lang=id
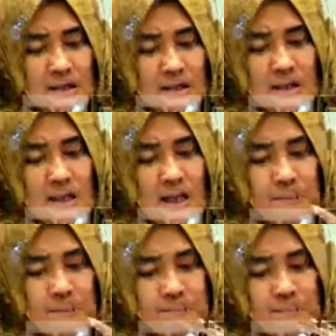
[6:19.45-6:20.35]

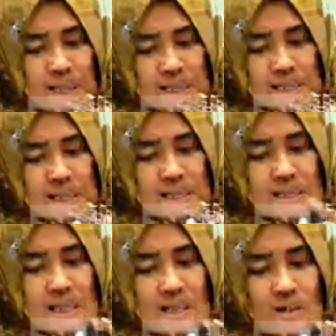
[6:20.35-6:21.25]
dengan paparan
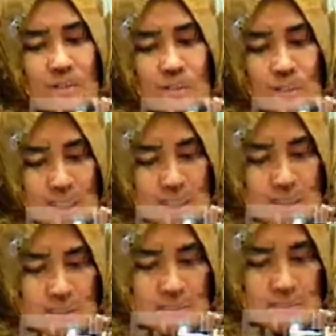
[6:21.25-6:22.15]
kinerja
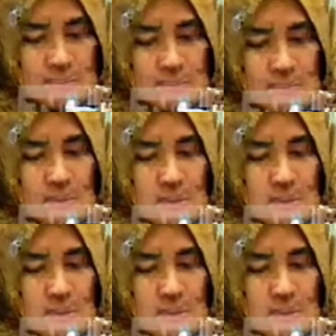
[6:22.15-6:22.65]
keuangan,